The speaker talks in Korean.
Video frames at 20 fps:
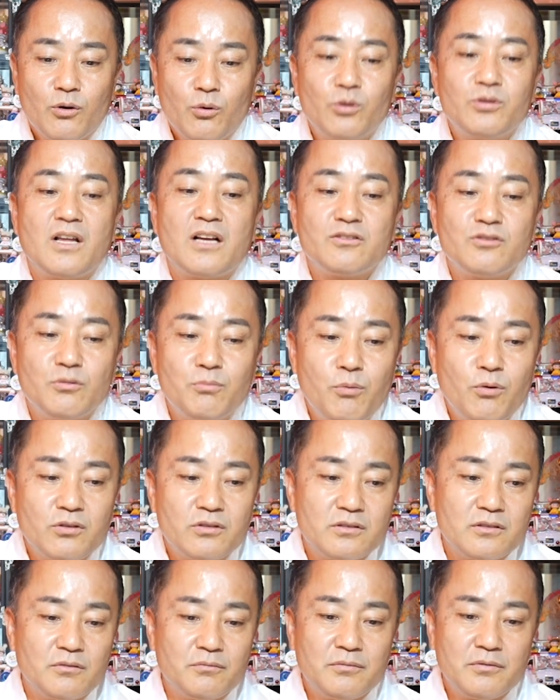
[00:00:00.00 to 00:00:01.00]
로댕도
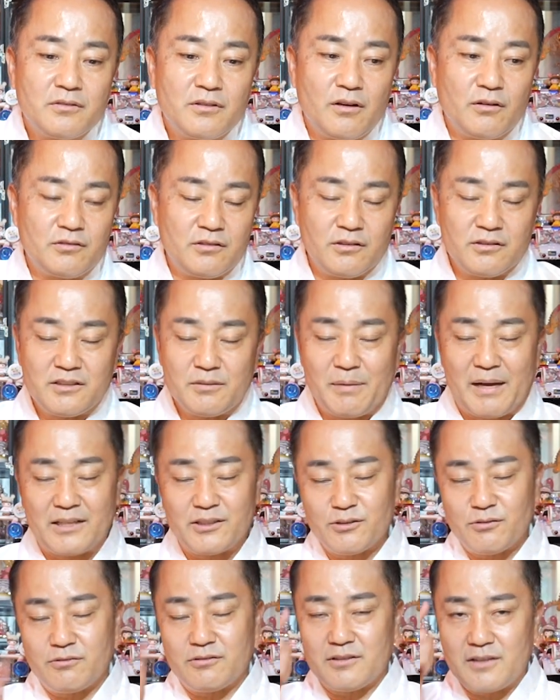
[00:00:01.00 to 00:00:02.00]
모르는 그 그러지
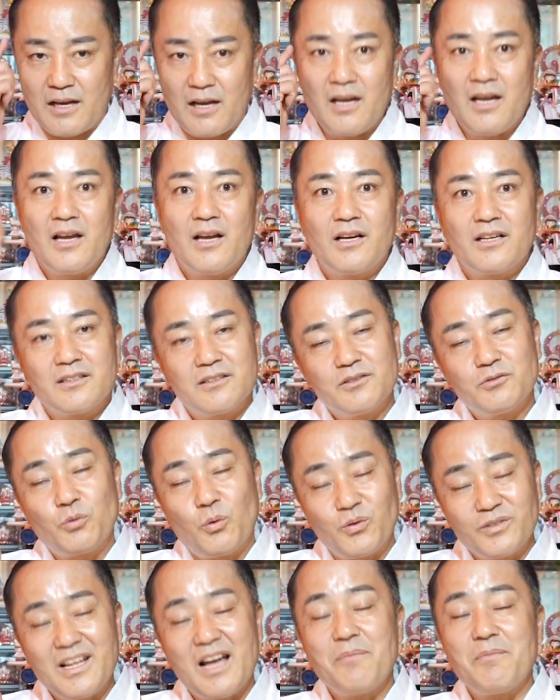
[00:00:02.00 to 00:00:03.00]
마시고 그냥, 그냥
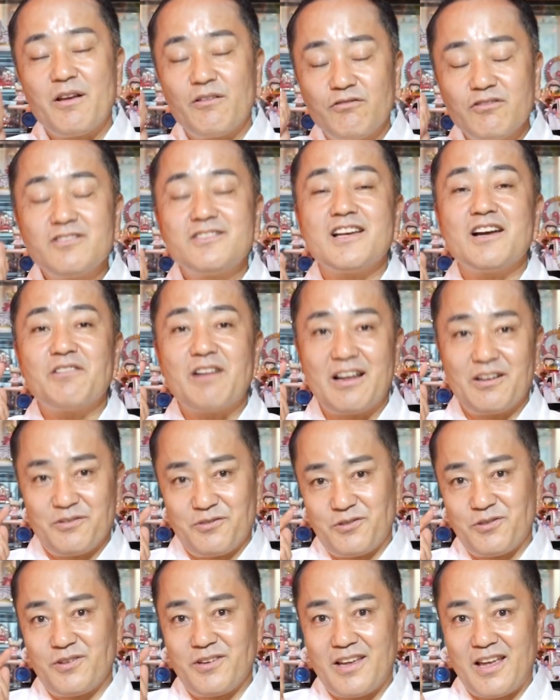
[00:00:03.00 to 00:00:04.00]
농담에 웃자고 하는
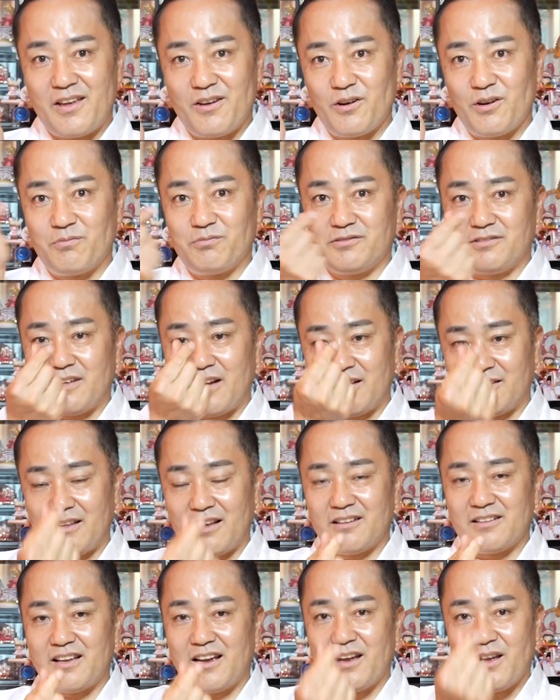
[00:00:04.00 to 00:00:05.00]
소리예요.
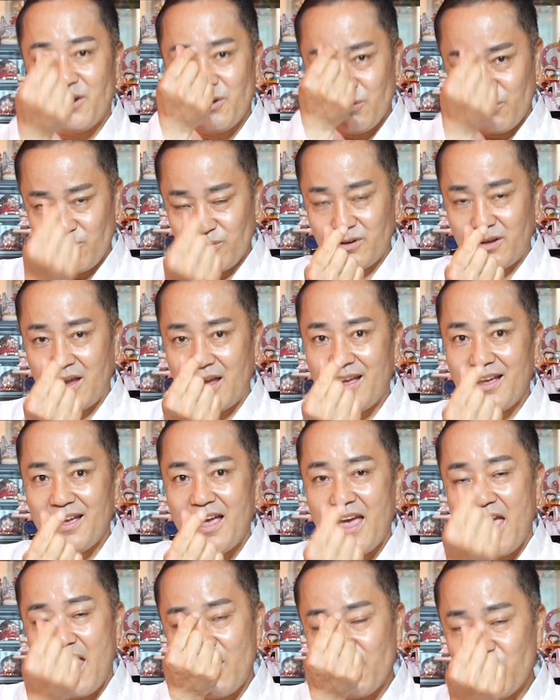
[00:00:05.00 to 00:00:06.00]
여러분들한테 그냥 이렇게
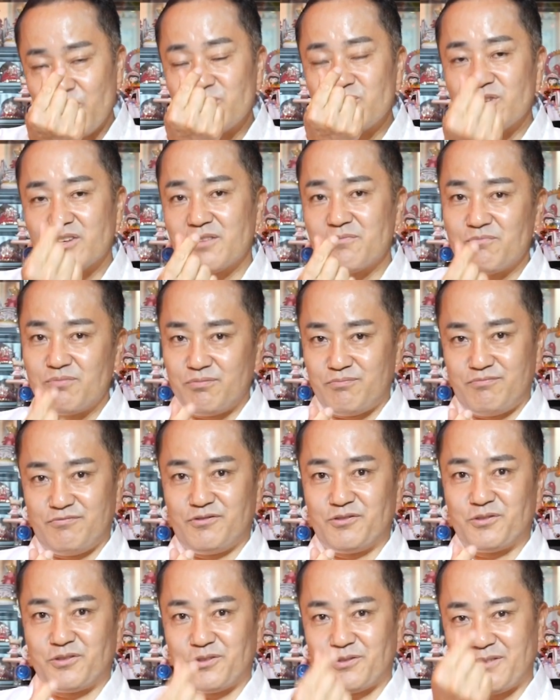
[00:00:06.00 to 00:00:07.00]
애교적인
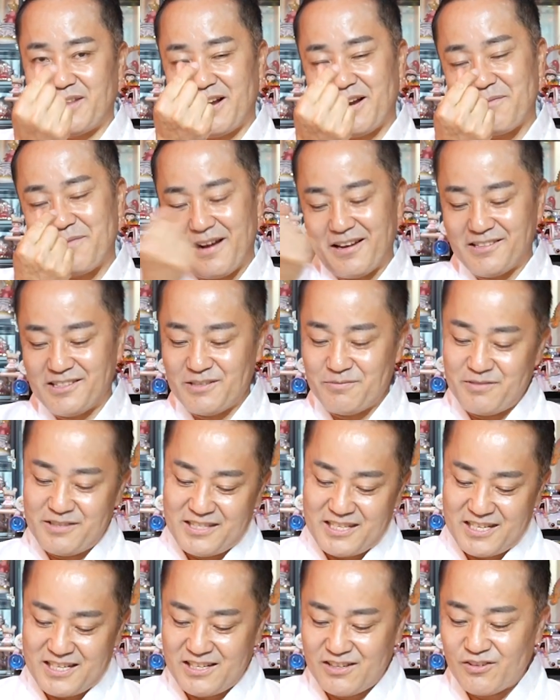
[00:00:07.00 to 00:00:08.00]
부분으로 내가 네. 말씀을
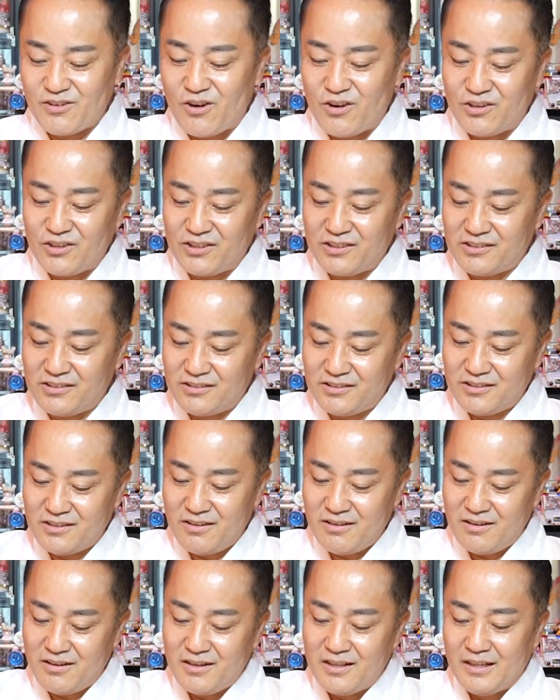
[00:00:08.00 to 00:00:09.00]
드리는
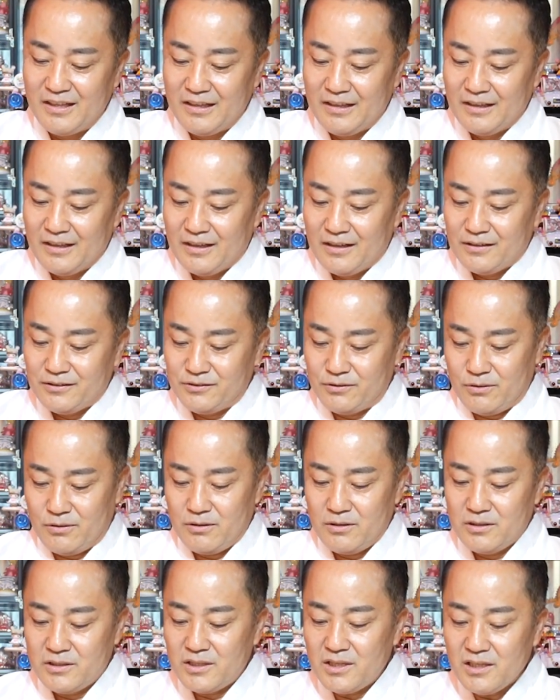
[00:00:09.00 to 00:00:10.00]
거거든요. 그래서
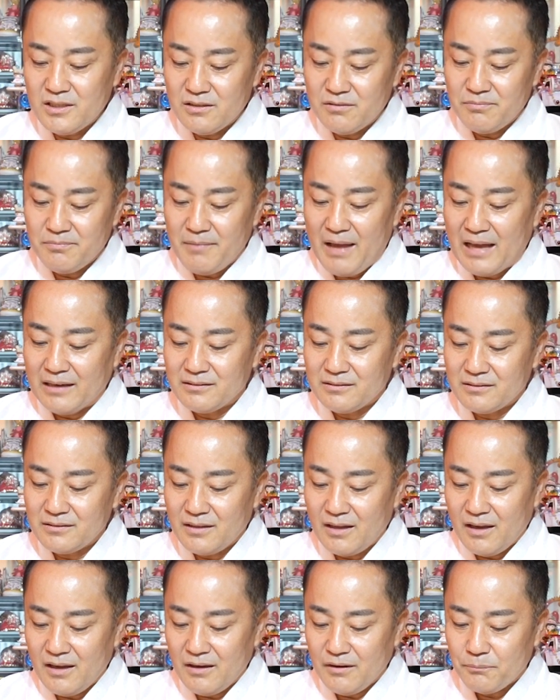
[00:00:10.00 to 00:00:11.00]
끼는
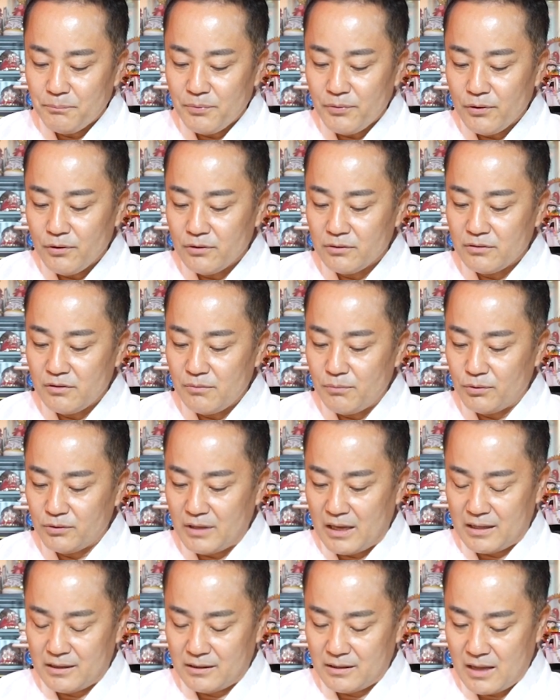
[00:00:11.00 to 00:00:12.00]
많은데 표현을 못
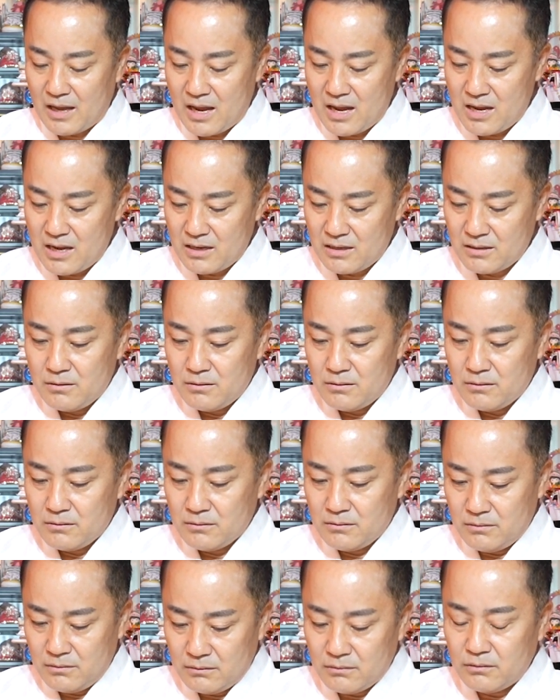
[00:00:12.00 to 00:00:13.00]
한다.
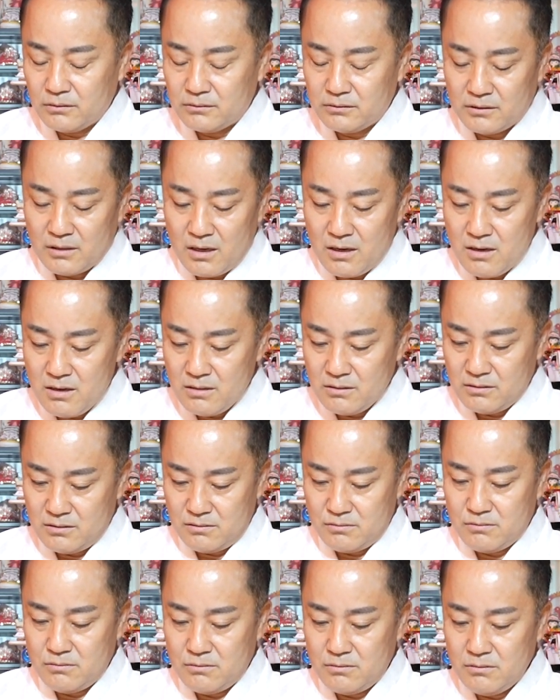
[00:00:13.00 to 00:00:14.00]
그렇거든요.
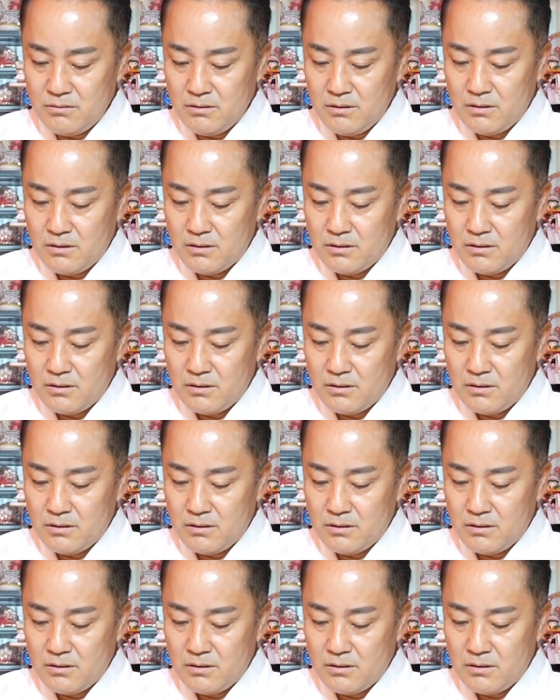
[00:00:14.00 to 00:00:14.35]
그리고